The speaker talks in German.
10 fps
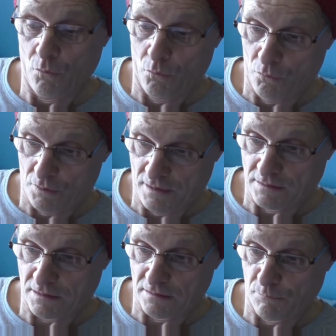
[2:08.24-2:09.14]
oder
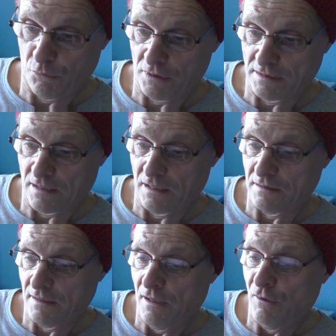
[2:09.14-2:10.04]
dritte Möglichkeit,